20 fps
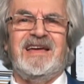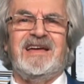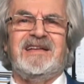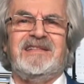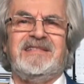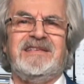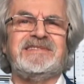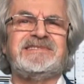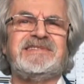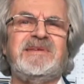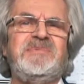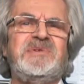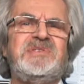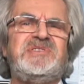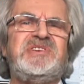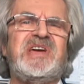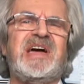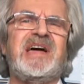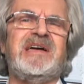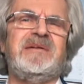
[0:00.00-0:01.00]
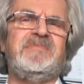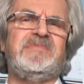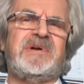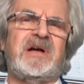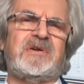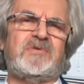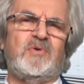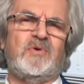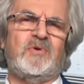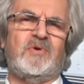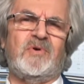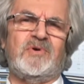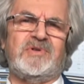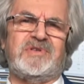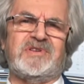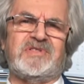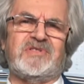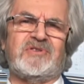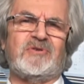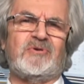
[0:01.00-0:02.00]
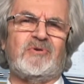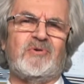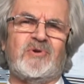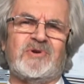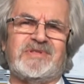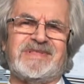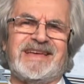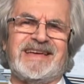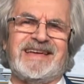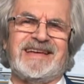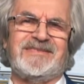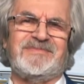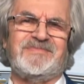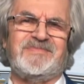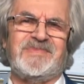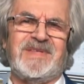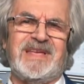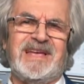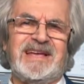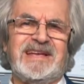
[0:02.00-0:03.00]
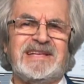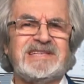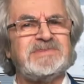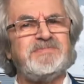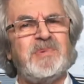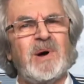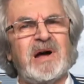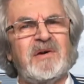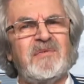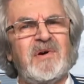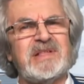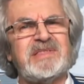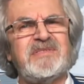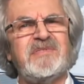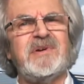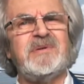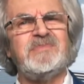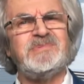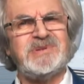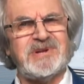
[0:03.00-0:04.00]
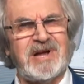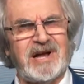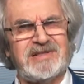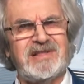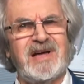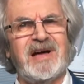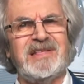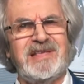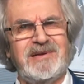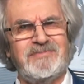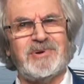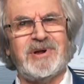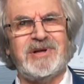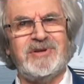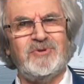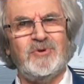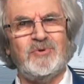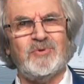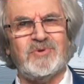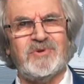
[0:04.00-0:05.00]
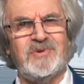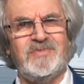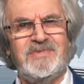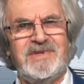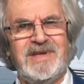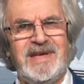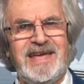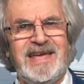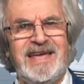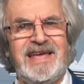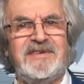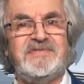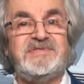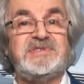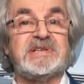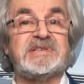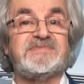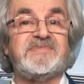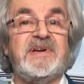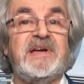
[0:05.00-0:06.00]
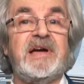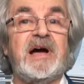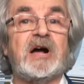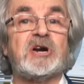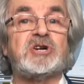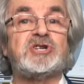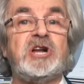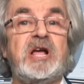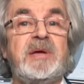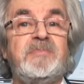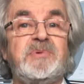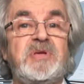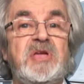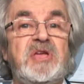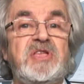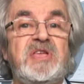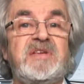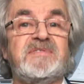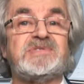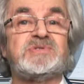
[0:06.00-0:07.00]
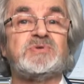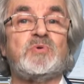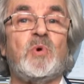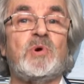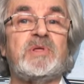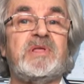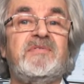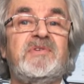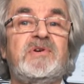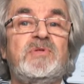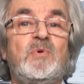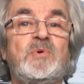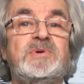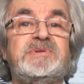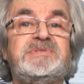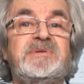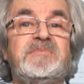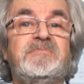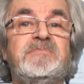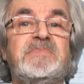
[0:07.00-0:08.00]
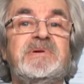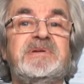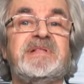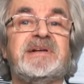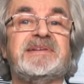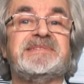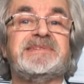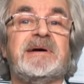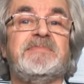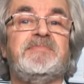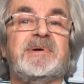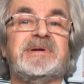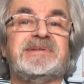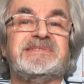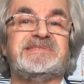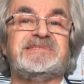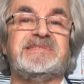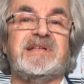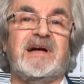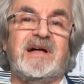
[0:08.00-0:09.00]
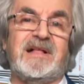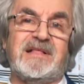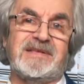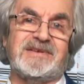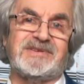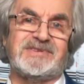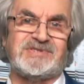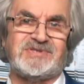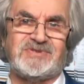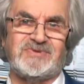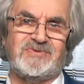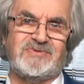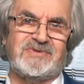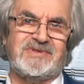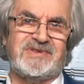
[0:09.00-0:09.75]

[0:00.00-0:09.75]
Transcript: Не замечаем, как уходят годы, спохватываемся, когда они пройдут, и все свои ошибки и невзгоды выносим мы на запоздалый суд